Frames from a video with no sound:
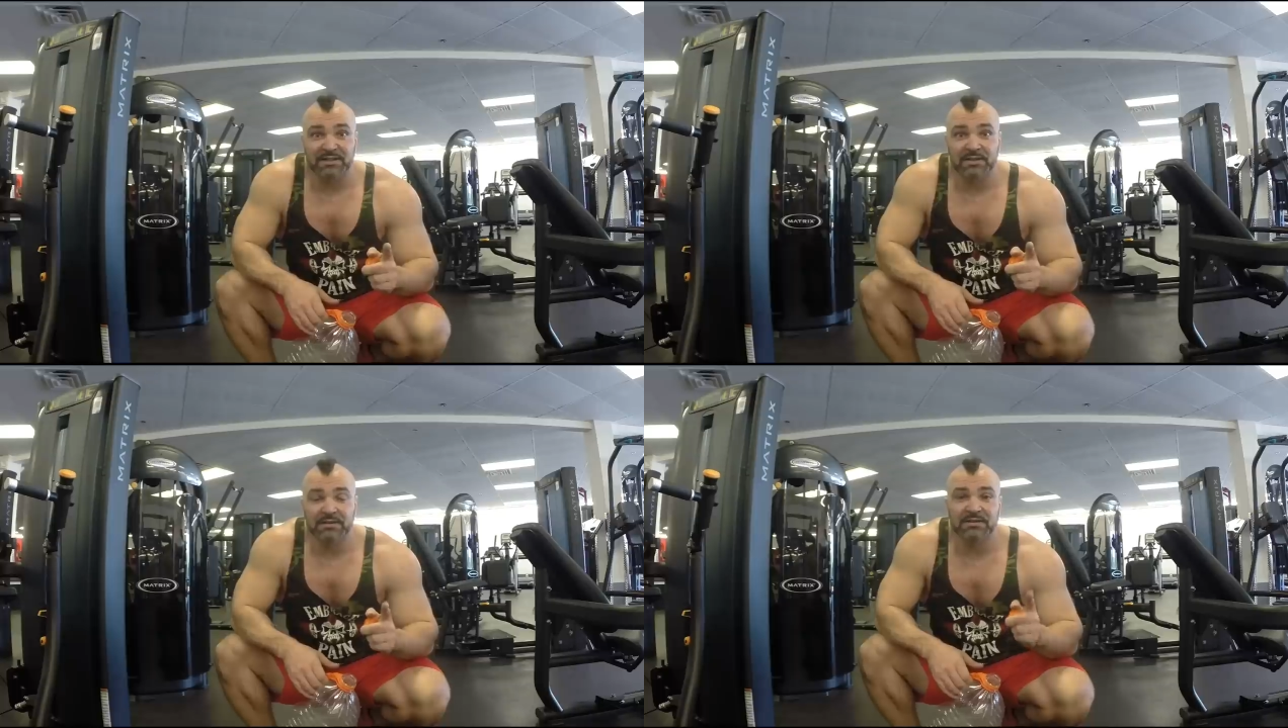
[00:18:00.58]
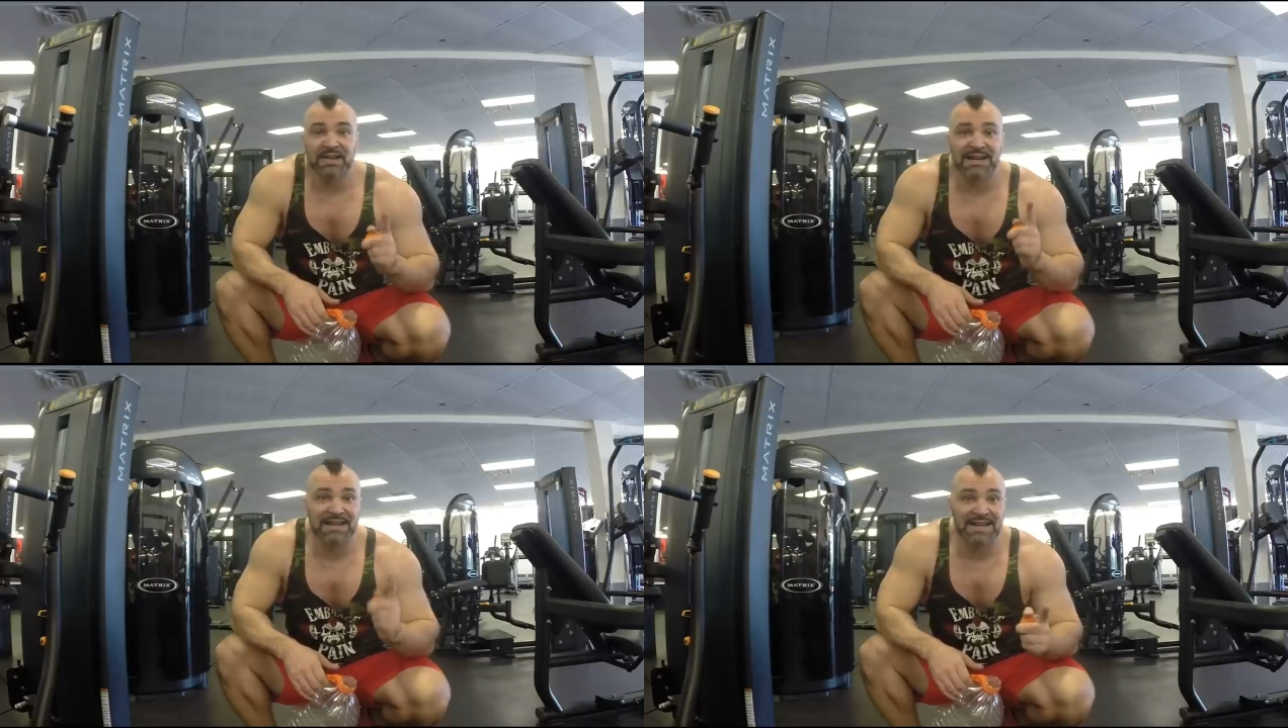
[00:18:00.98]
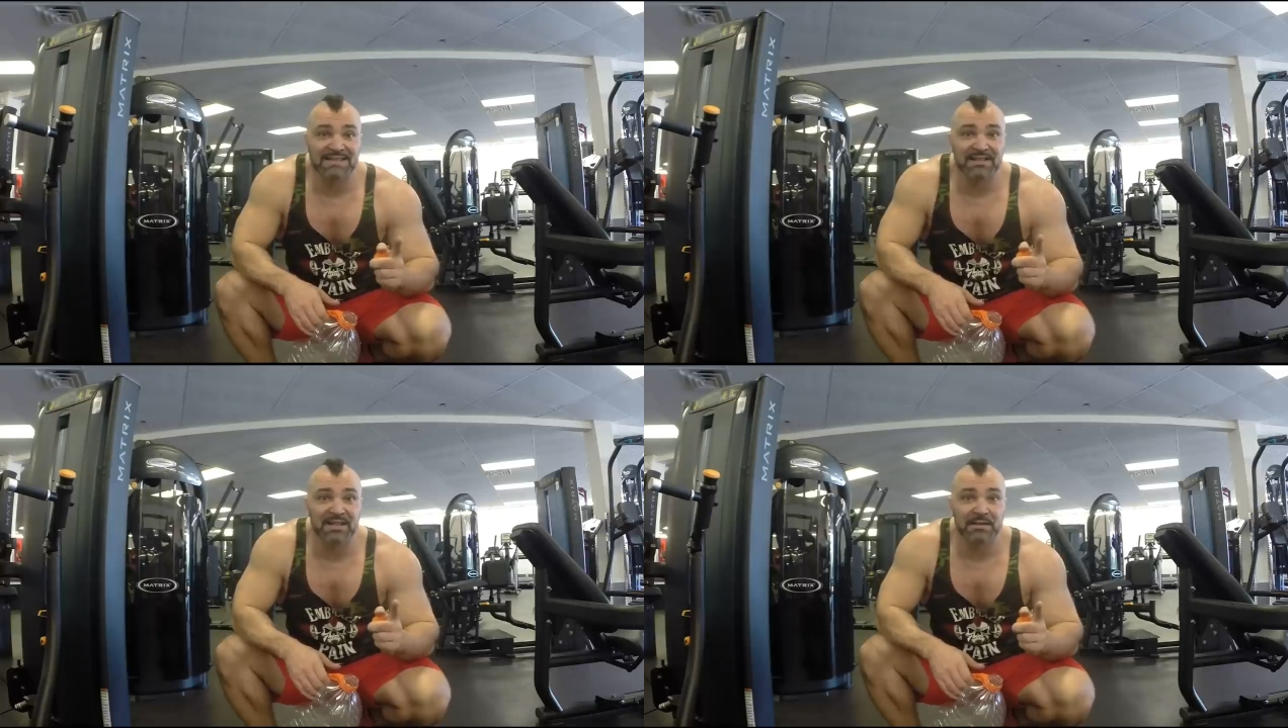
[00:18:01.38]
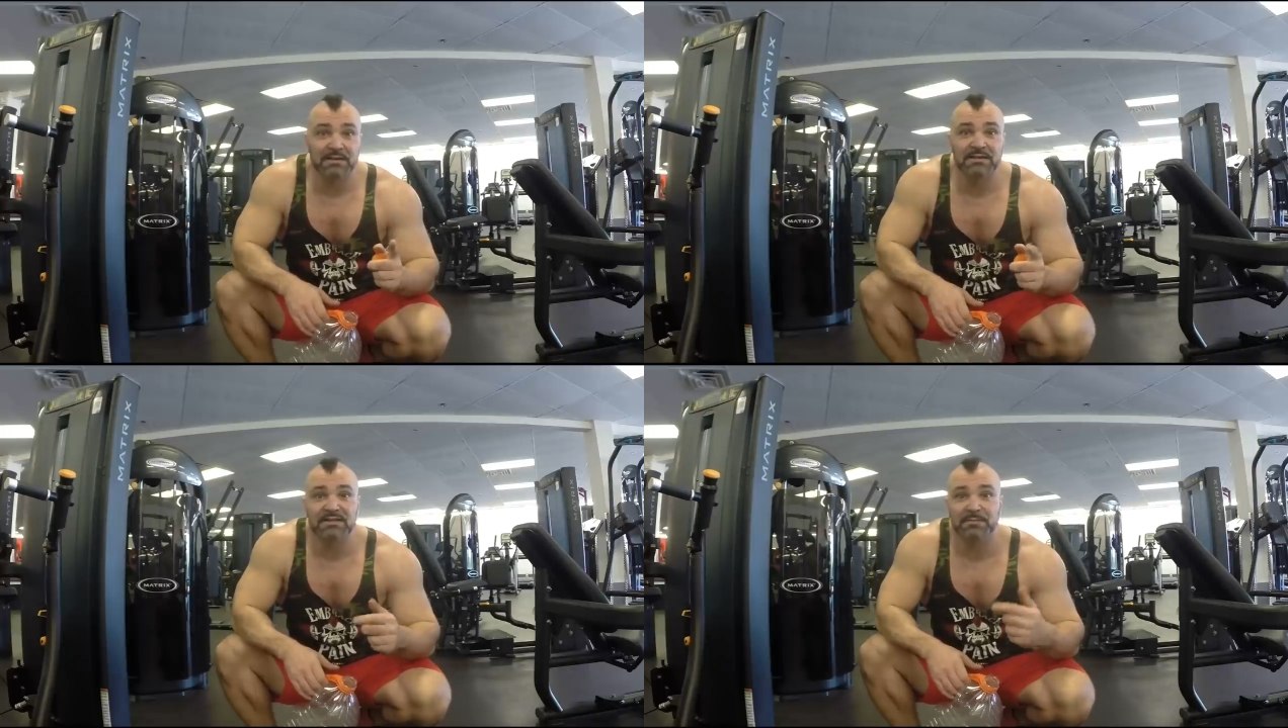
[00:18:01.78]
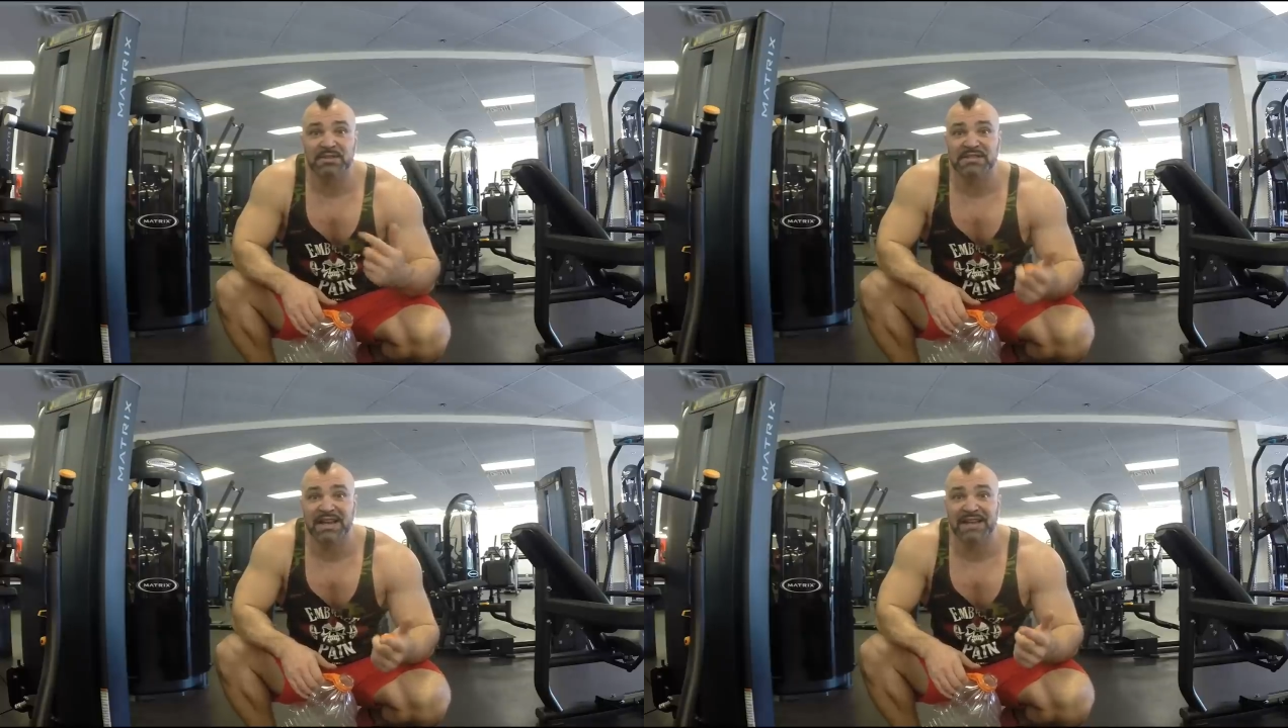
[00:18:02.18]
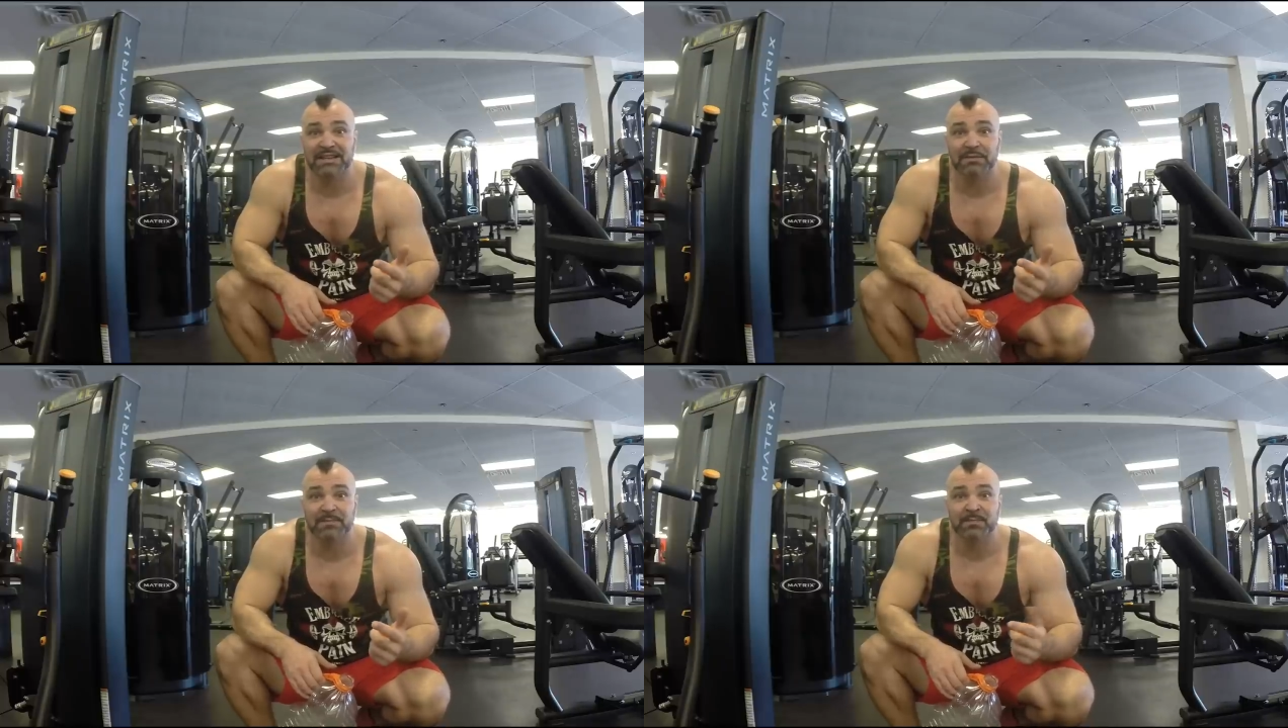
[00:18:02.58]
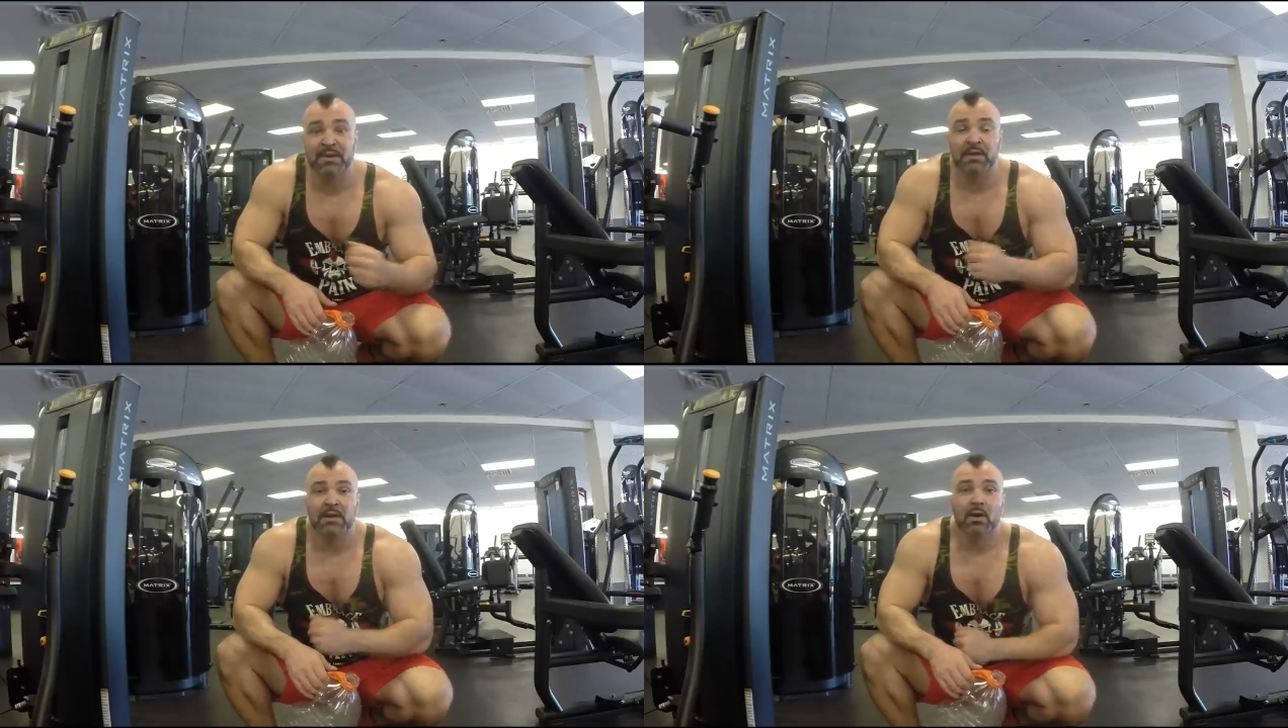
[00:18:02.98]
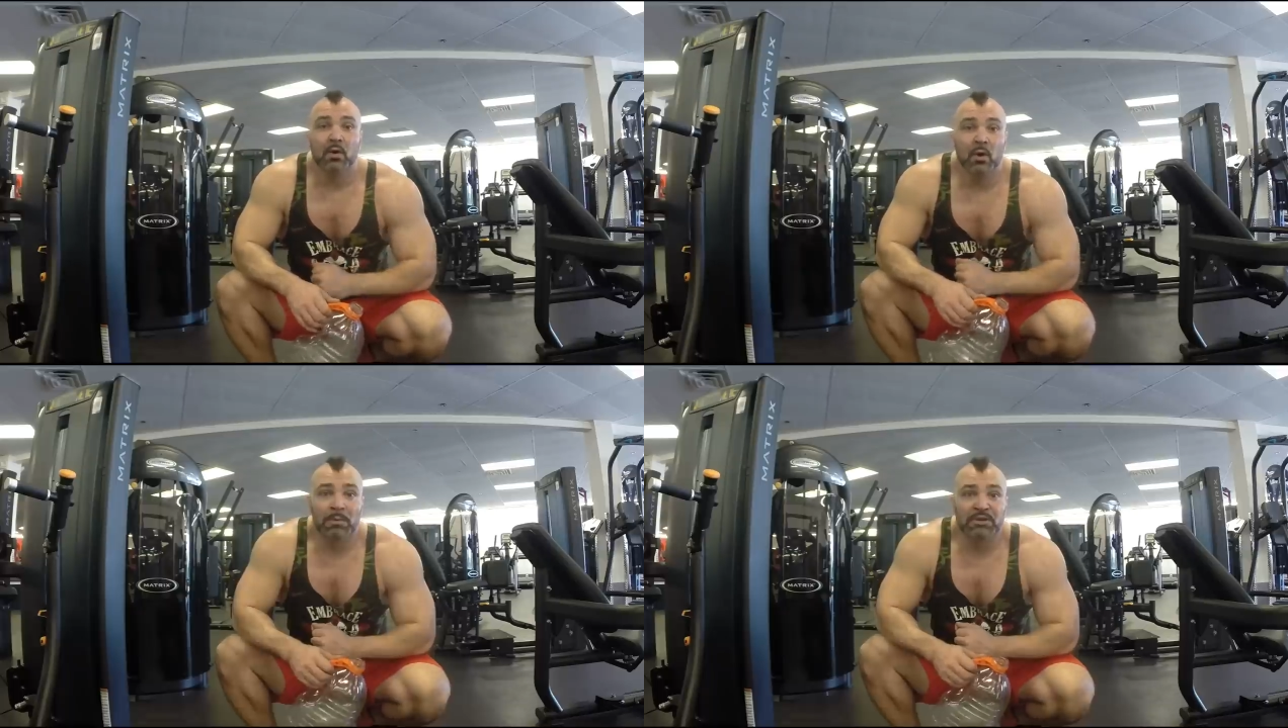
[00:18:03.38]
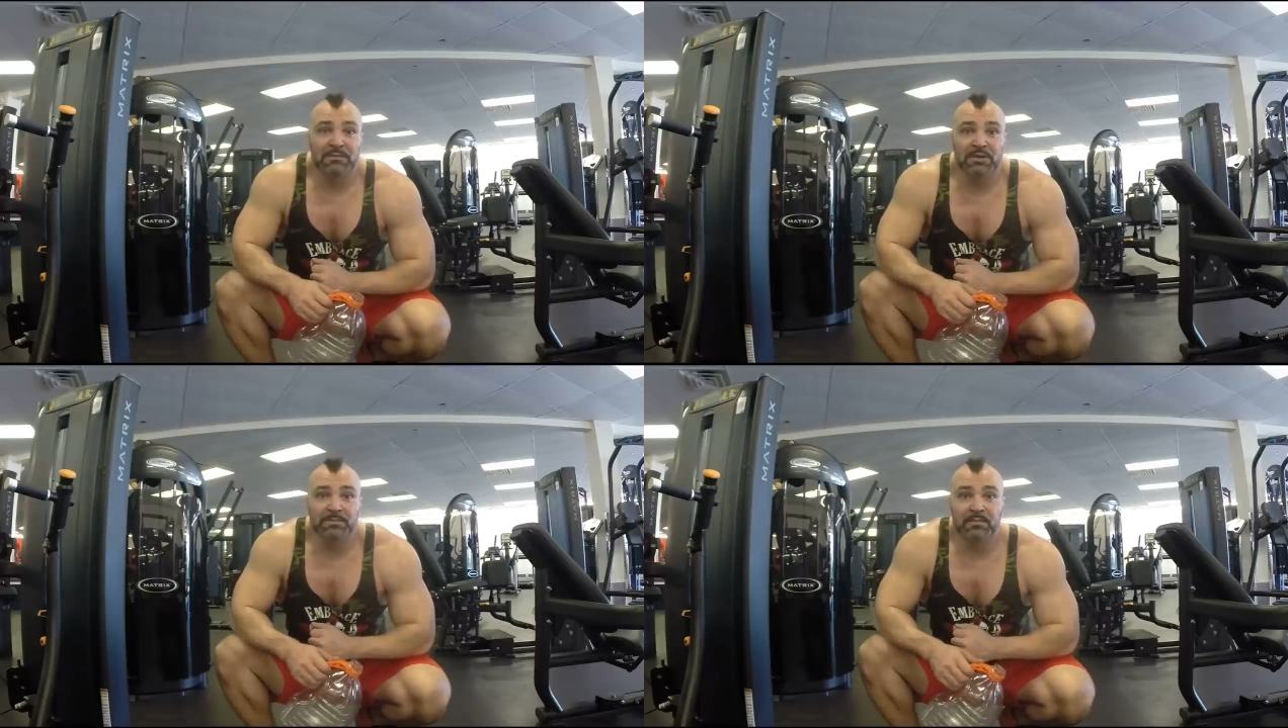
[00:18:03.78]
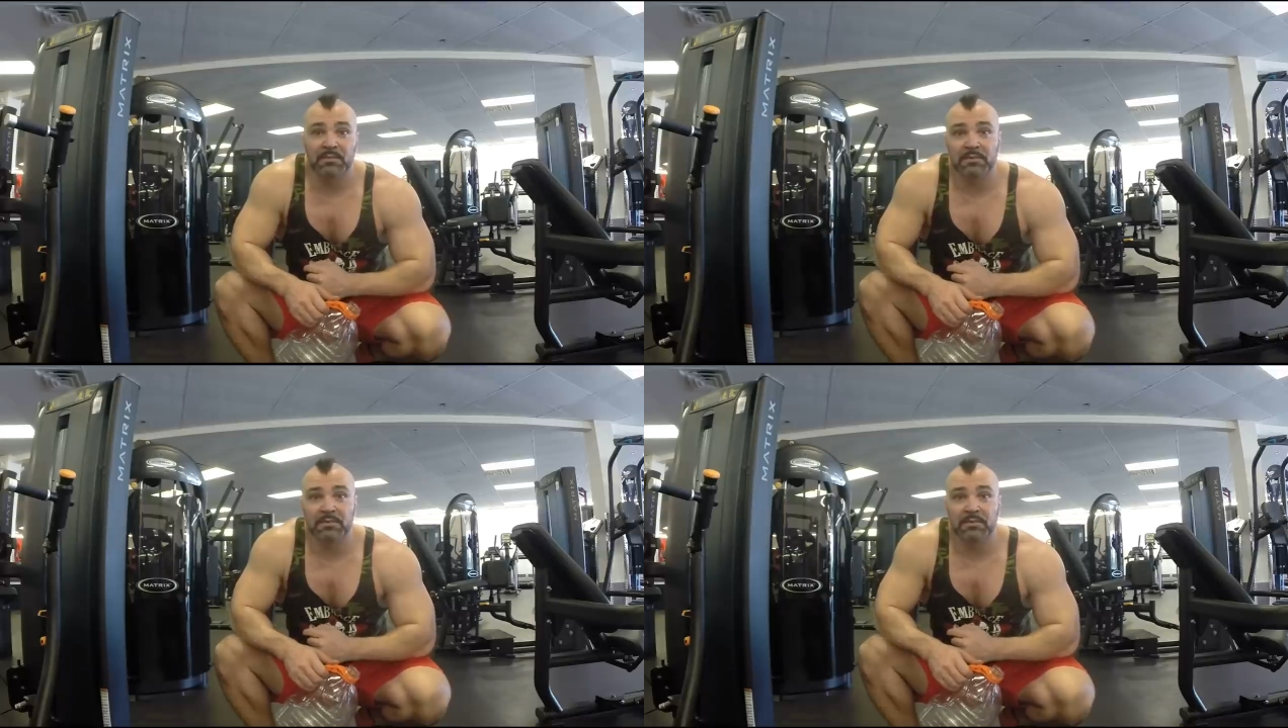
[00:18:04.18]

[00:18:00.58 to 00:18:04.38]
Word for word: факт, доказанный специальными опытами,